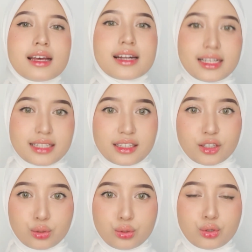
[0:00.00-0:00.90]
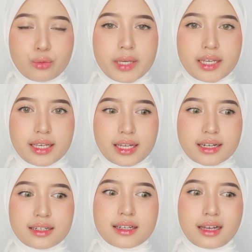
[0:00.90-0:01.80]
nah saat itu aku
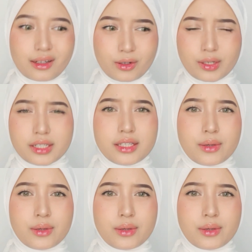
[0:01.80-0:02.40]
pikir dengan kondisi